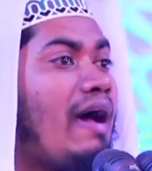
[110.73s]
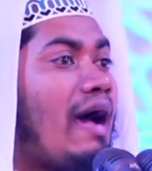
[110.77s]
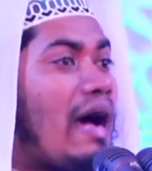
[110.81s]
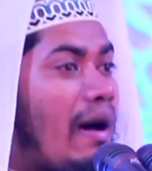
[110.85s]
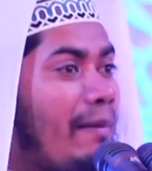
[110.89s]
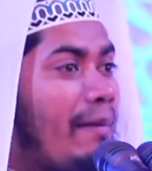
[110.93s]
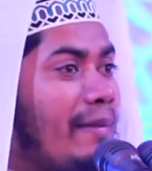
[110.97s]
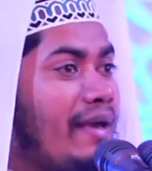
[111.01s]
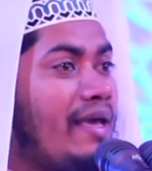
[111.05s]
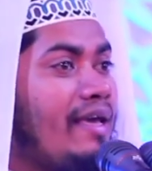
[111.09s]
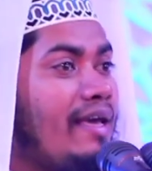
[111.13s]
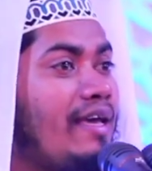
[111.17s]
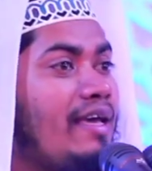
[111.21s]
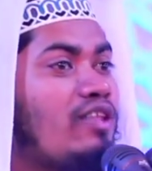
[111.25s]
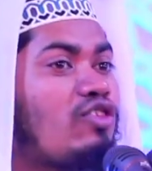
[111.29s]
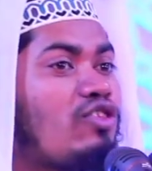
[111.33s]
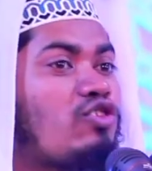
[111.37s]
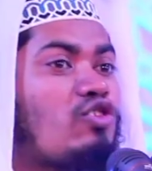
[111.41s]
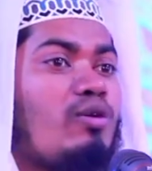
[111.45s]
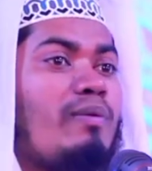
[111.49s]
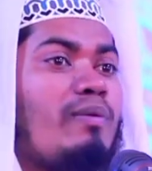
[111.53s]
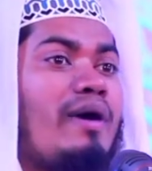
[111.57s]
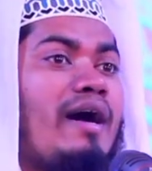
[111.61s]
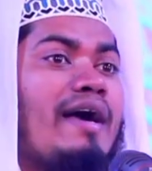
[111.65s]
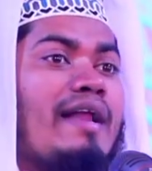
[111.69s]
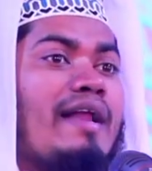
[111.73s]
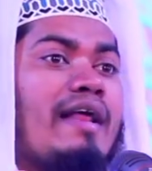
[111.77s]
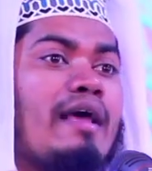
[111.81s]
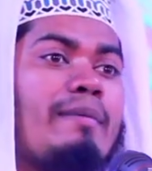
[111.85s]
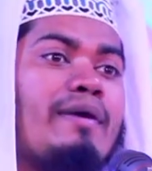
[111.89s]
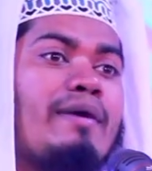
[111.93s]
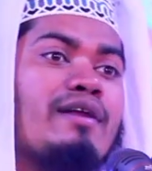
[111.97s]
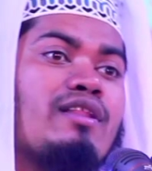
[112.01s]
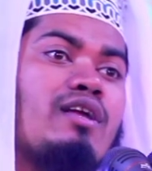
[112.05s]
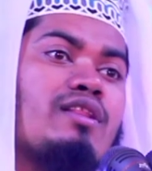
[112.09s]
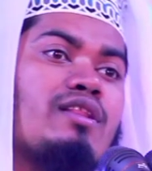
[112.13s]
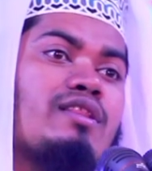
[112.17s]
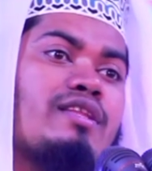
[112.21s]
আমি তোমার
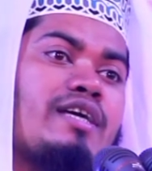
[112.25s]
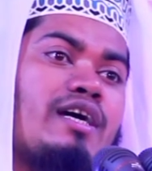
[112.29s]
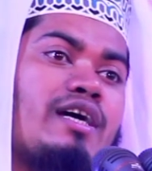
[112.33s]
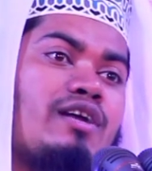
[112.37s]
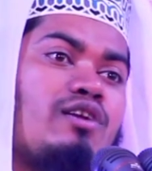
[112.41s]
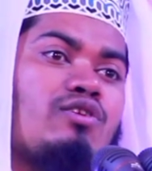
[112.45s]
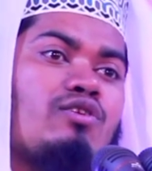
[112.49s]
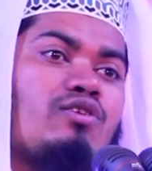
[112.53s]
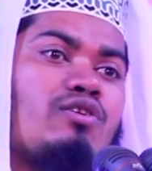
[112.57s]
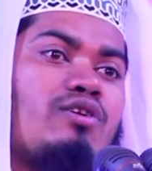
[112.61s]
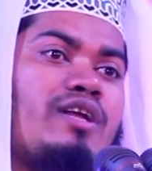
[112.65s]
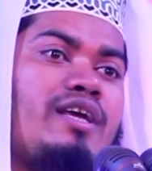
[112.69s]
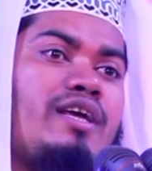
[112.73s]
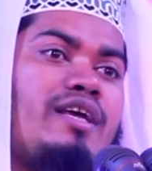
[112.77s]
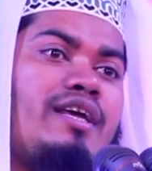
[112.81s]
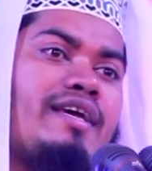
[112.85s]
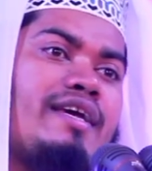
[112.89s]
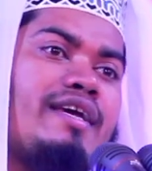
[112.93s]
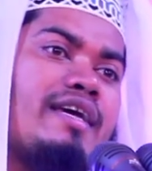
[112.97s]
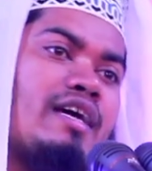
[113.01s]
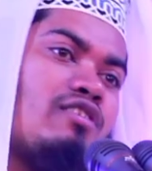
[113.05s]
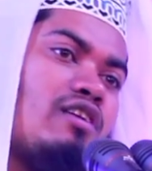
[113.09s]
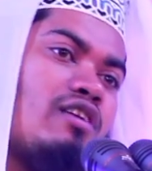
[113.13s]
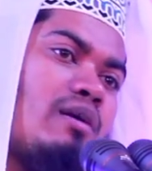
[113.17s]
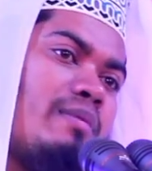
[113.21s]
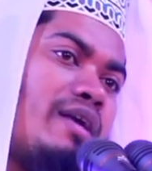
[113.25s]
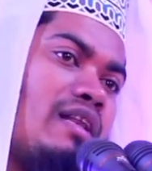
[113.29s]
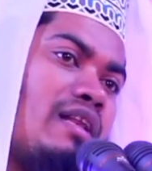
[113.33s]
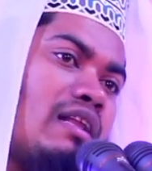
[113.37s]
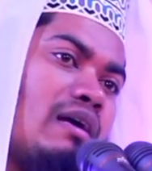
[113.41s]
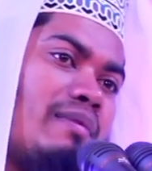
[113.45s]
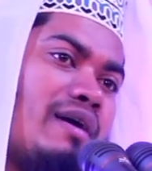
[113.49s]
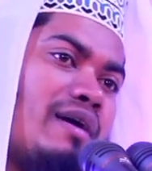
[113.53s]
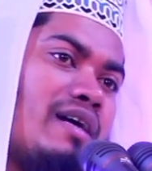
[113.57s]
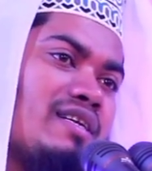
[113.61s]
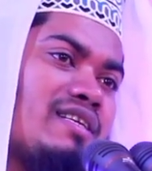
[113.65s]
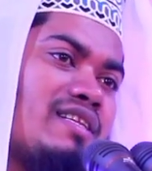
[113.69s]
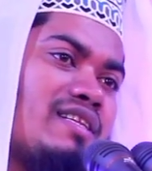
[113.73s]
এবাদত কেন করি কেন আমি
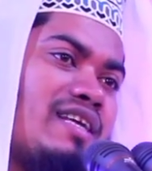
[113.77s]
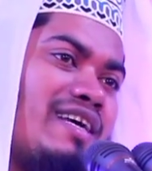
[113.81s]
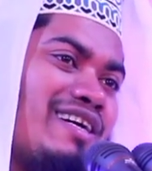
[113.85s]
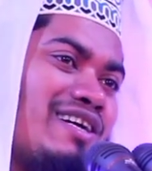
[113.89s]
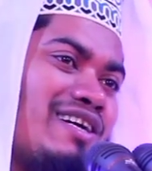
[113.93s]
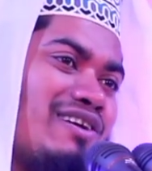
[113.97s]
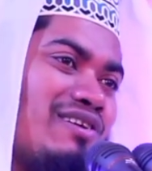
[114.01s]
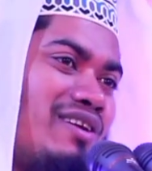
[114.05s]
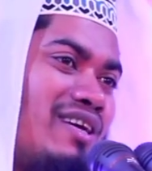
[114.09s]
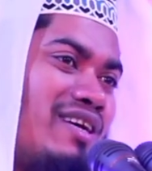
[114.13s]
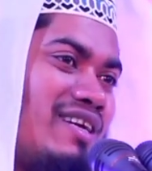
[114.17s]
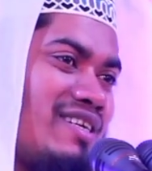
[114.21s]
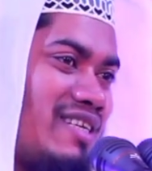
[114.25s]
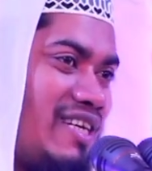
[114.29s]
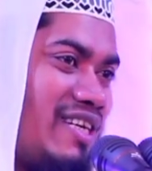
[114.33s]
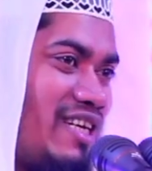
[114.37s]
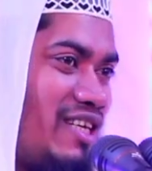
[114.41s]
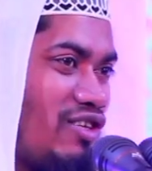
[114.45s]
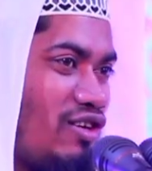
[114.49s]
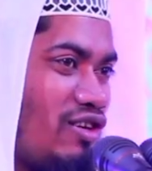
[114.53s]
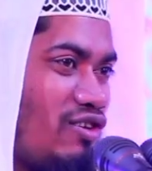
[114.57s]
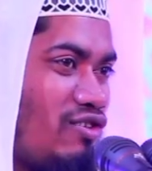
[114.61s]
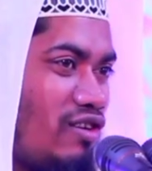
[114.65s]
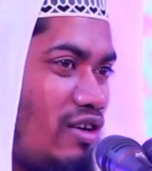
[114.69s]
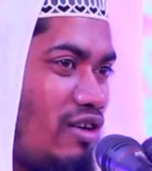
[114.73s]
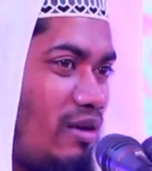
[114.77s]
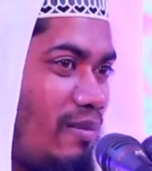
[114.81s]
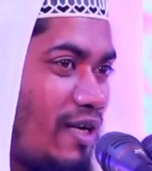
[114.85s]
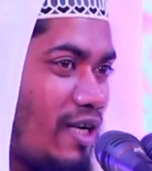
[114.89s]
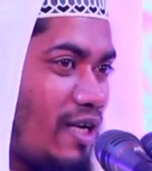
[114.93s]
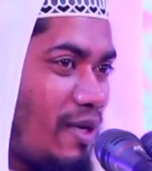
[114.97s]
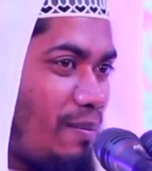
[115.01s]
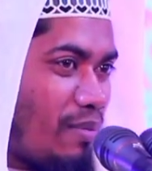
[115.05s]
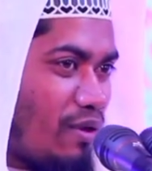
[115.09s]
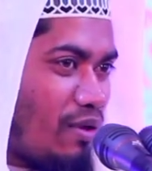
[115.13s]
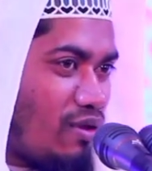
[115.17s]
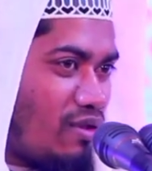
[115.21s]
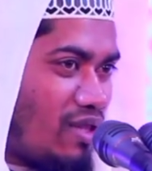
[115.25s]
নামাজ আদায় করি সেই জন্য আমাকে
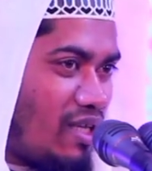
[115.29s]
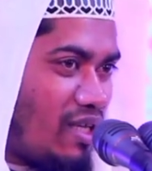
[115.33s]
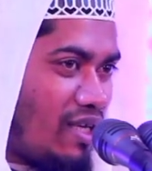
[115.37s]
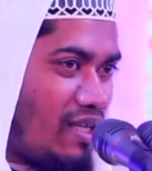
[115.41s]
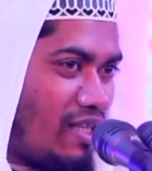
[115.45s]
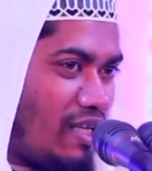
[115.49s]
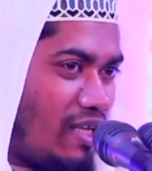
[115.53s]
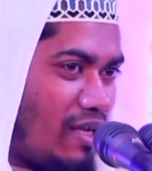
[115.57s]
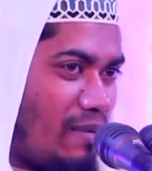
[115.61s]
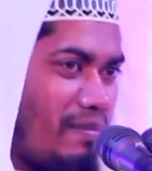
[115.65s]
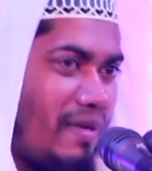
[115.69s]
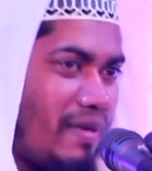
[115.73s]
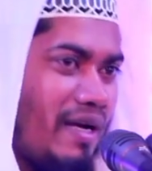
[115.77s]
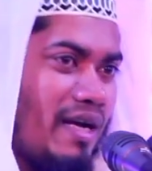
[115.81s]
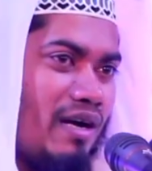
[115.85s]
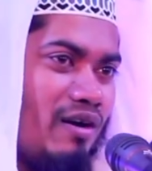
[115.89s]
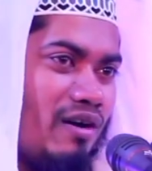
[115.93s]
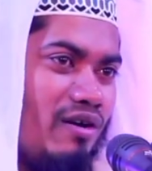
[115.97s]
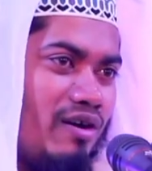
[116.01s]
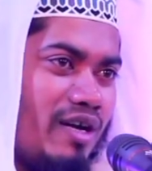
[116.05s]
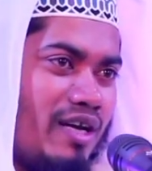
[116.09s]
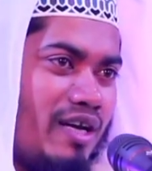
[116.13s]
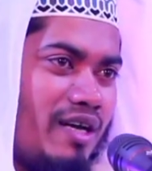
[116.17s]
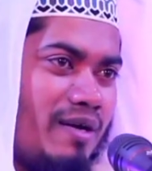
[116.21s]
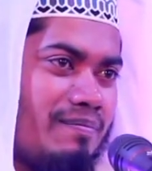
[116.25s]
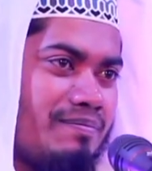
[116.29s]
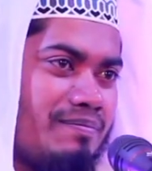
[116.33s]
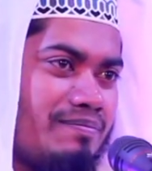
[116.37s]
প্রত্যেক দিন মারা হয়